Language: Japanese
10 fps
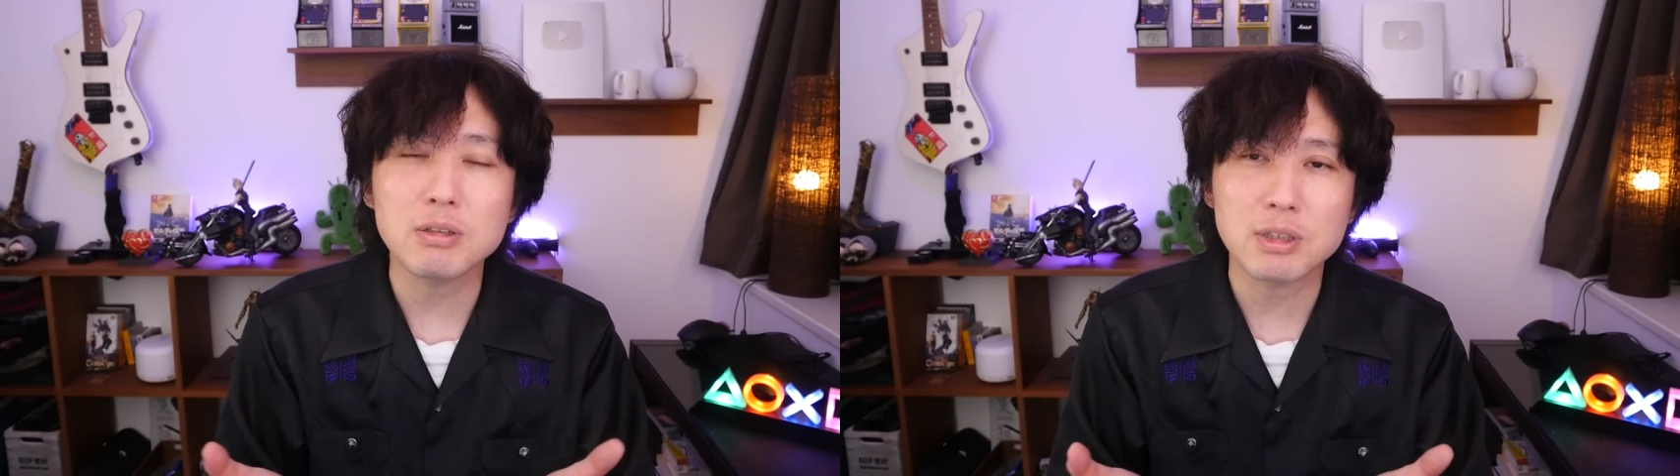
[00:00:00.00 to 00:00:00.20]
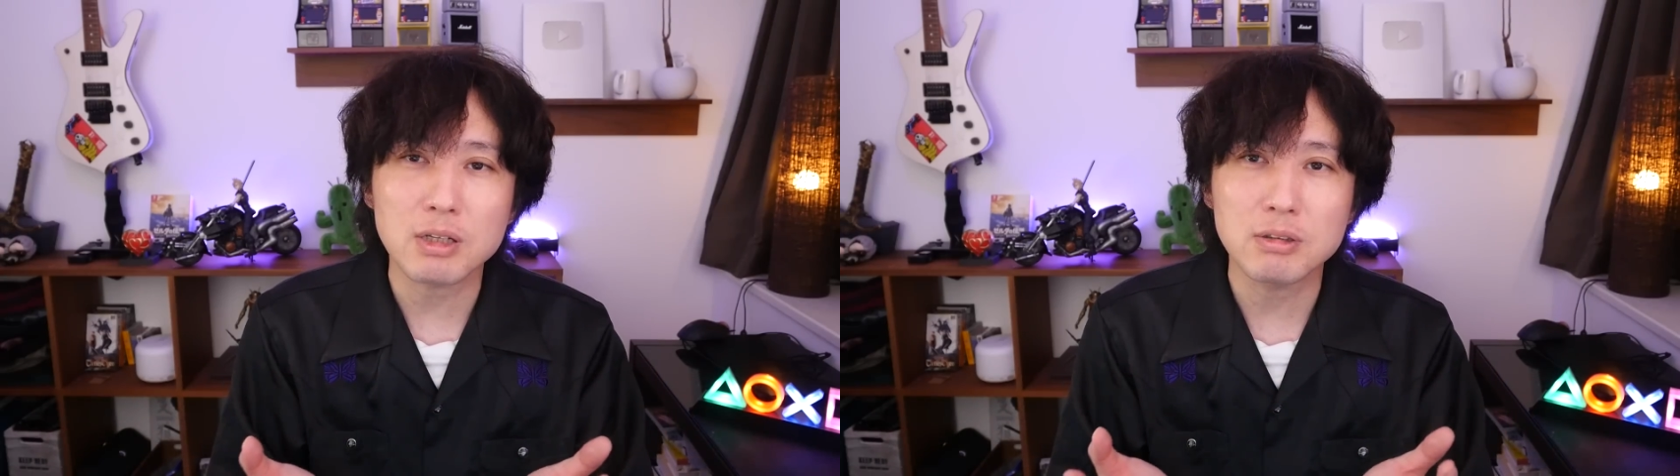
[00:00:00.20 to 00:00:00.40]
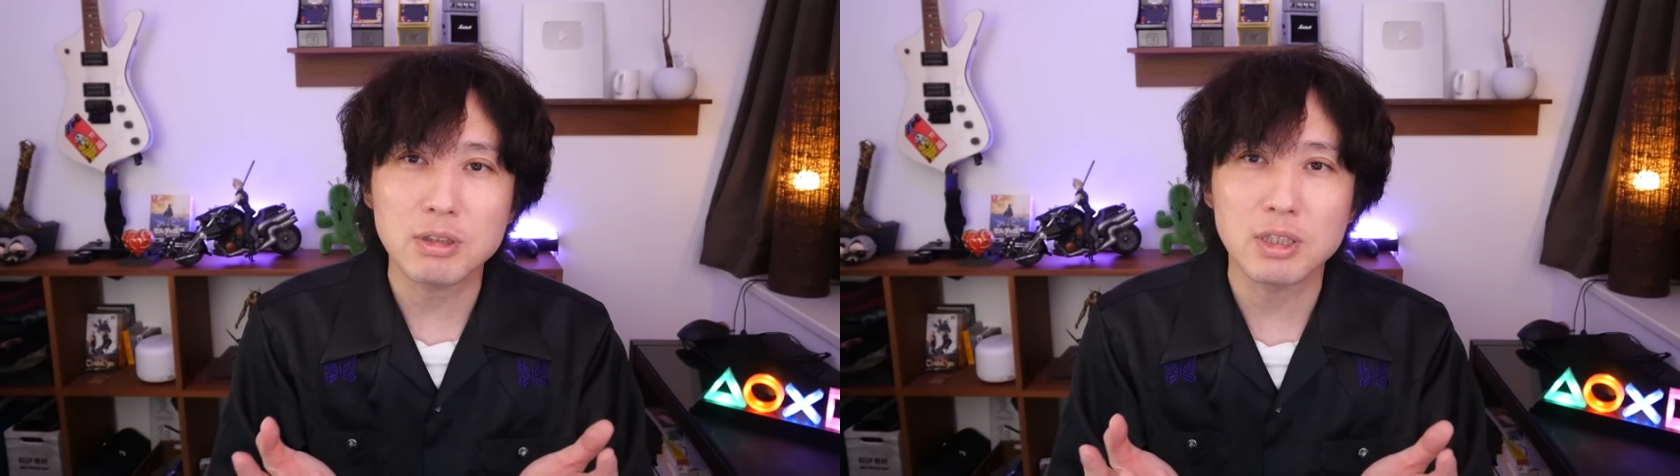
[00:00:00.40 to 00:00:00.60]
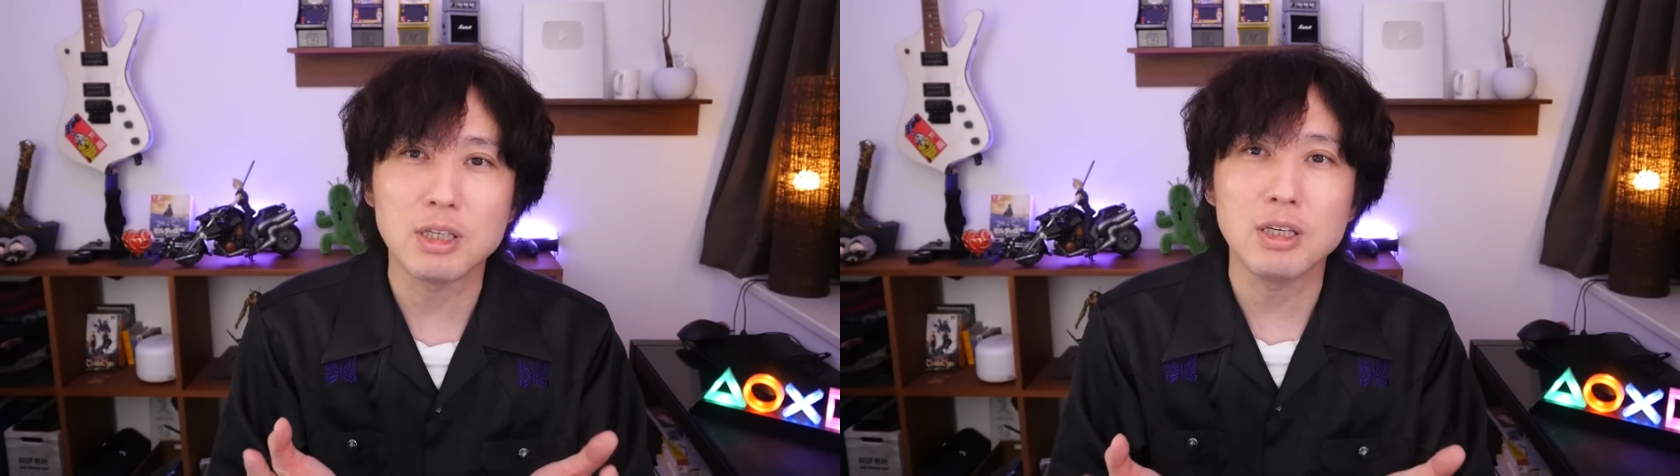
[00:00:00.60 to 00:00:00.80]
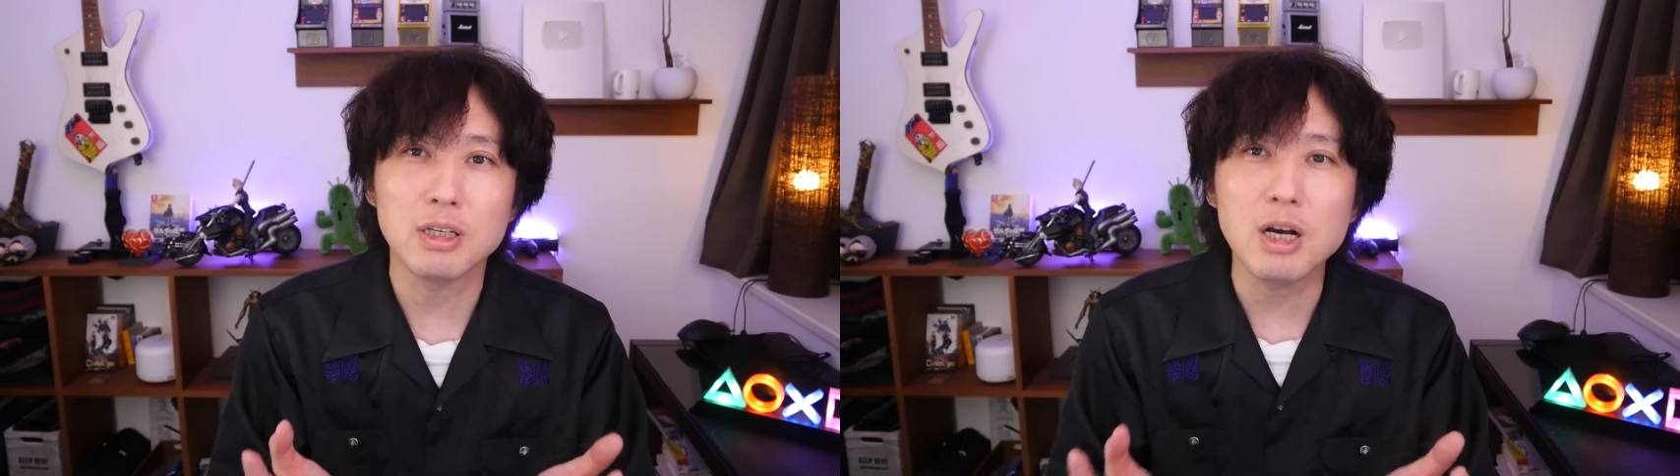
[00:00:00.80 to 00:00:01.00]
る作
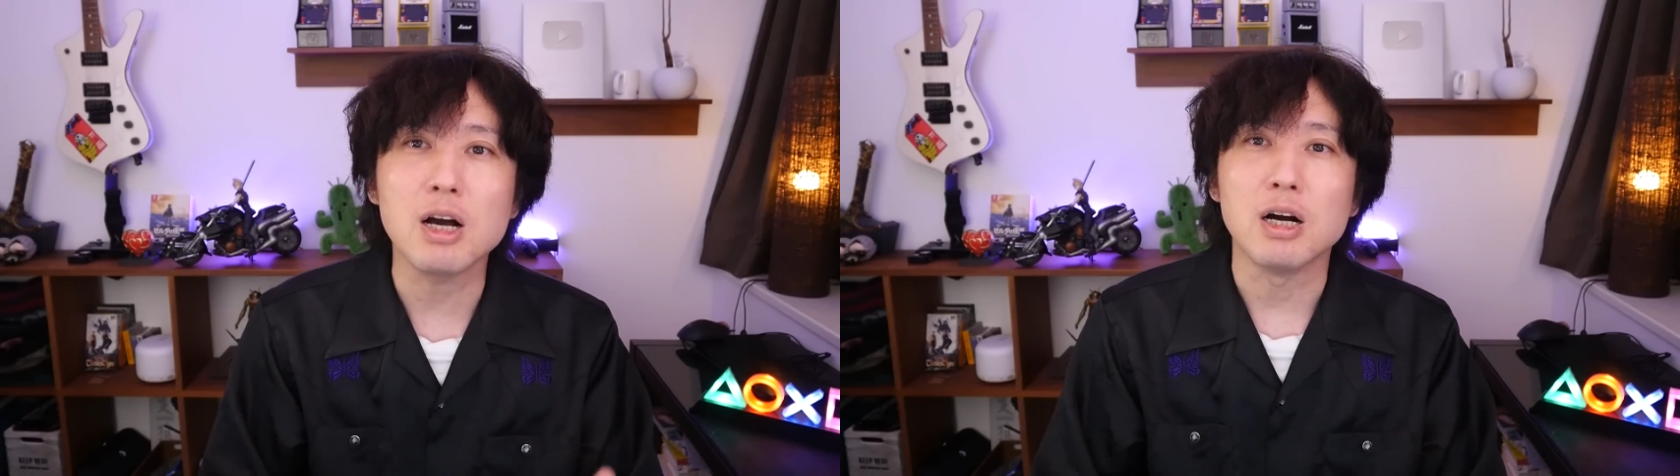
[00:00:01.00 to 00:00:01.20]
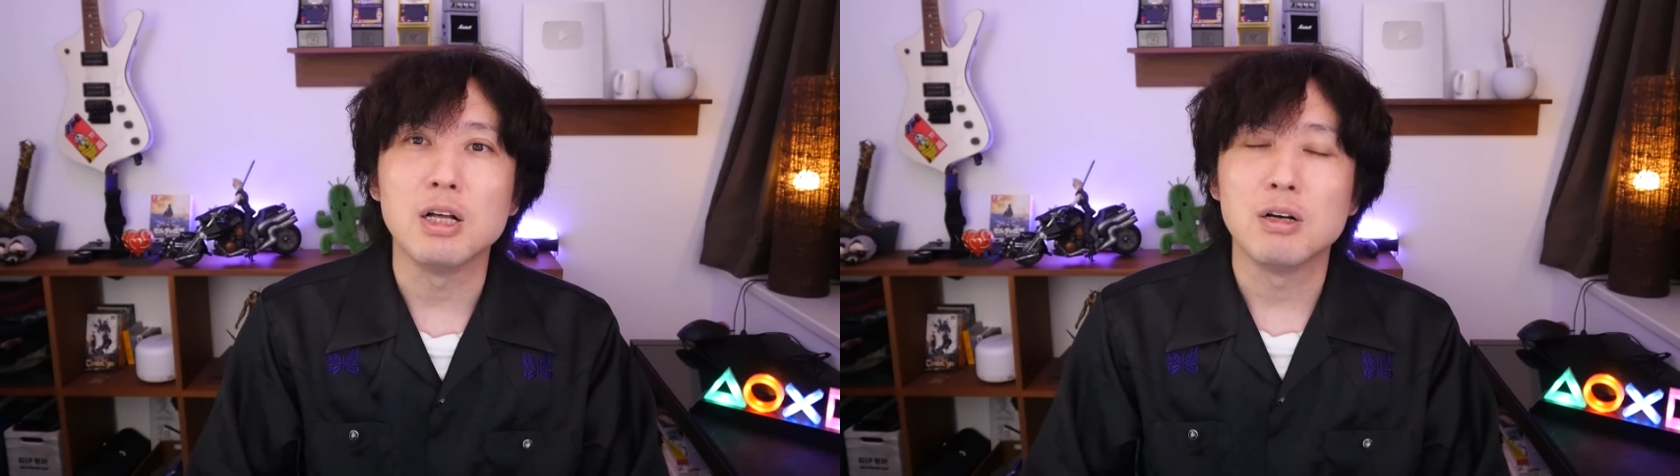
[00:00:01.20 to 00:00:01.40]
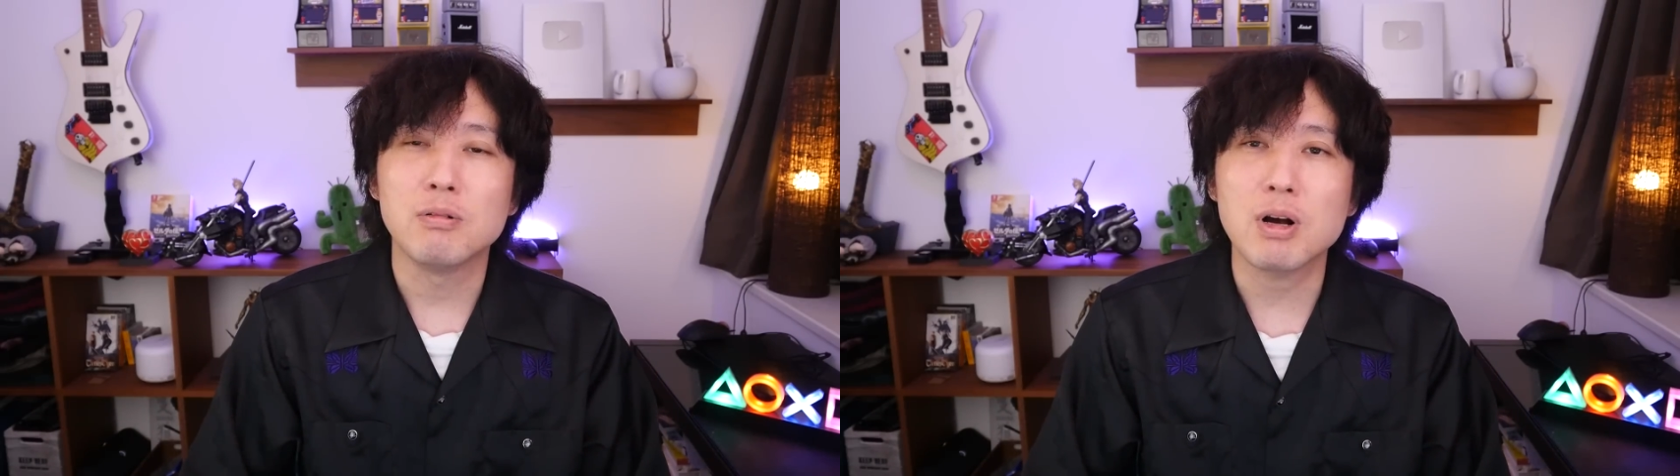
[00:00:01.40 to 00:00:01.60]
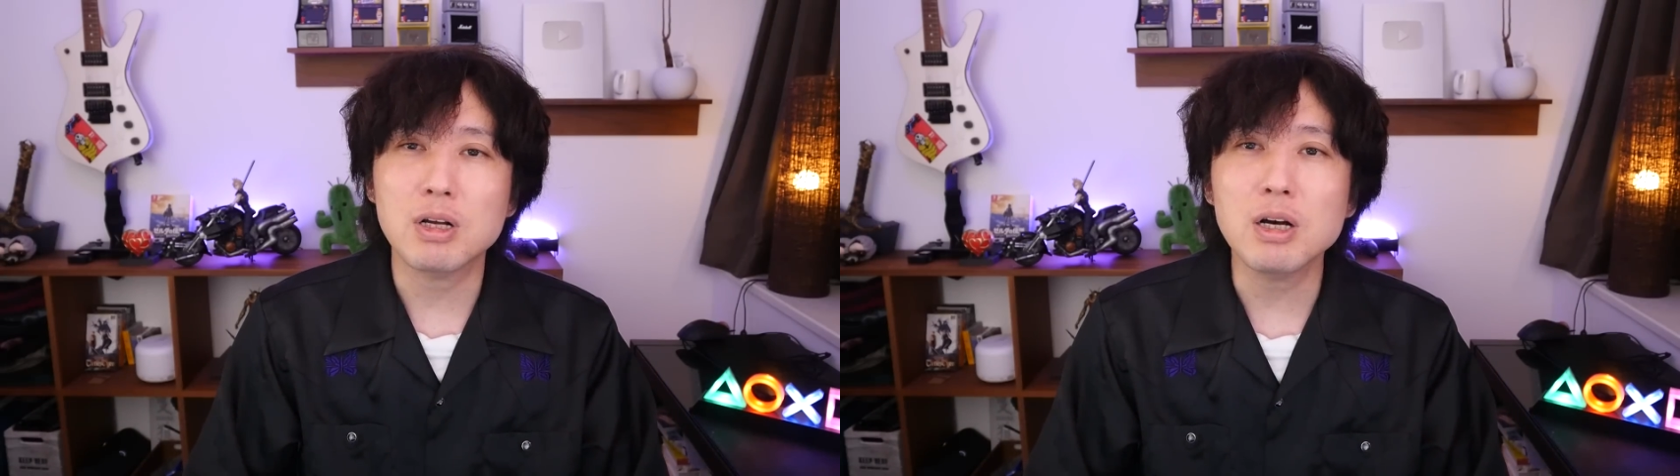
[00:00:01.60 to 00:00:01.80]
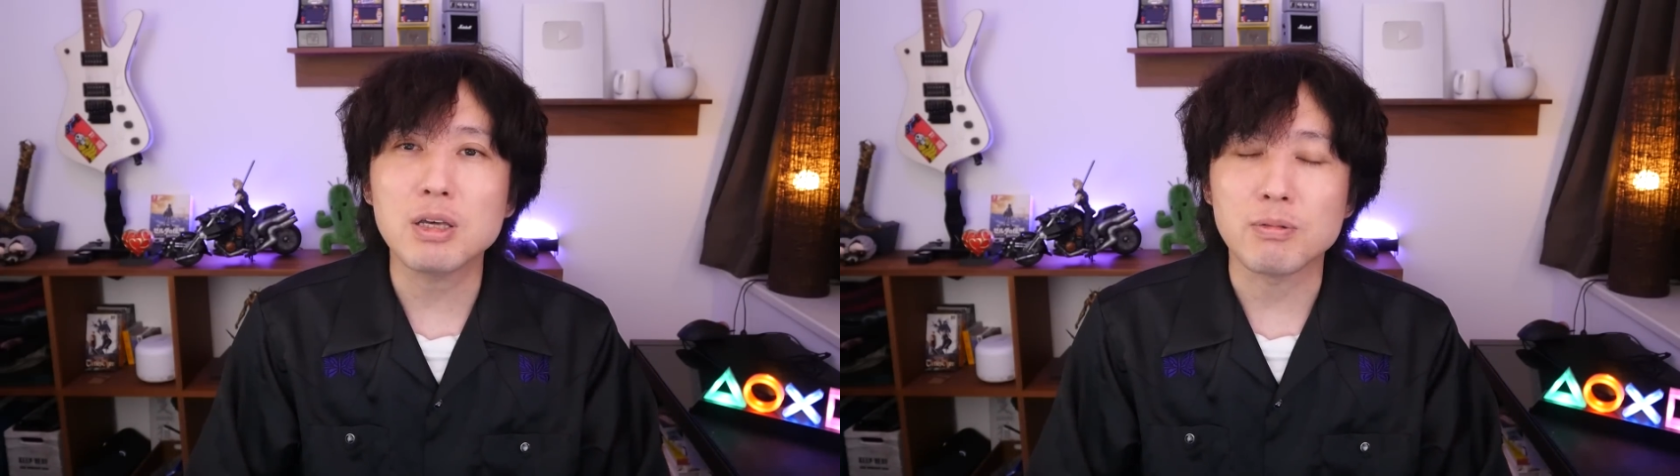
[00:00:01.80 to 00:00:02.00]
品が
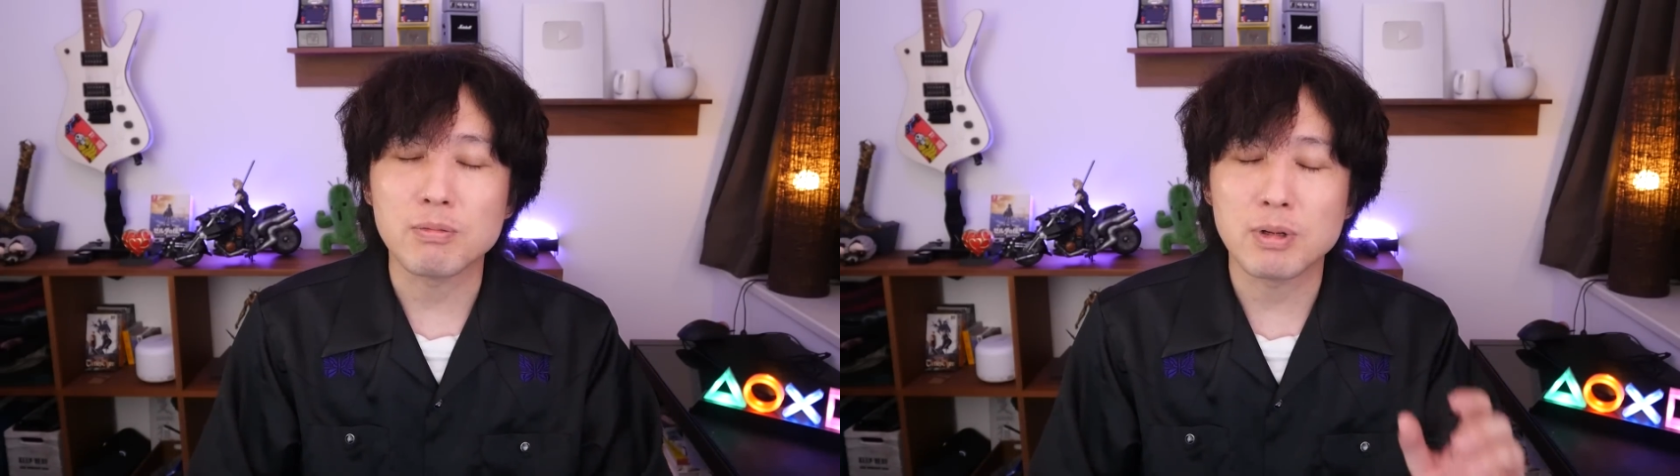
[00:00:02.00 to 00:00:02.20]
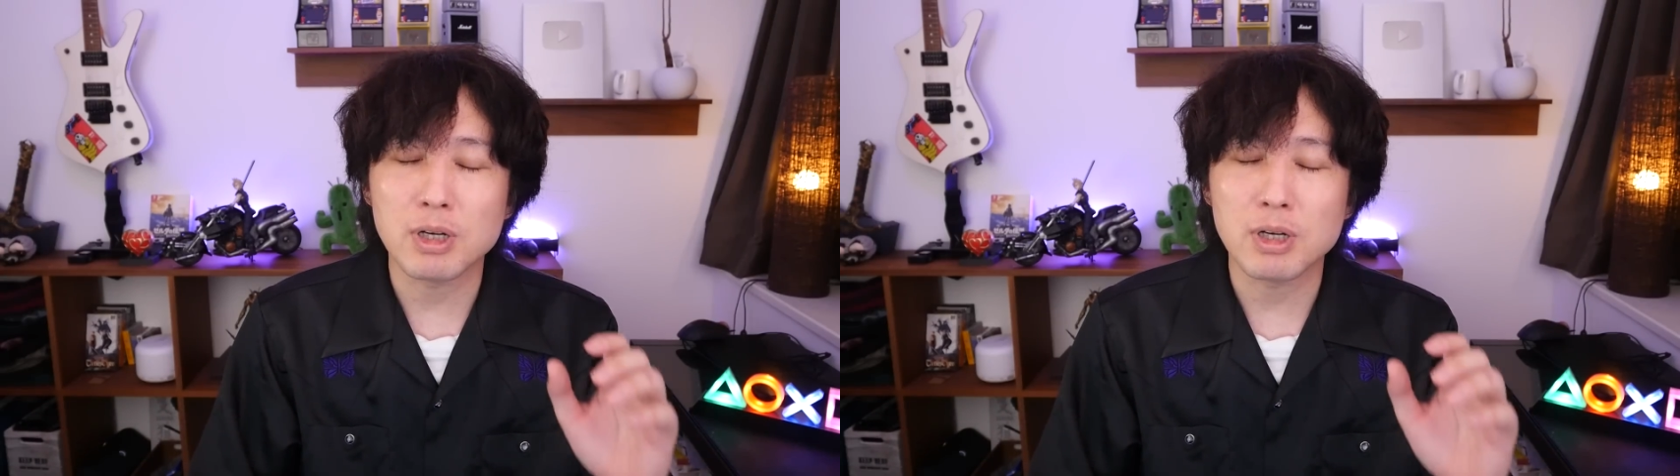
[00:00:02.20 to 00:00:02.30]
若い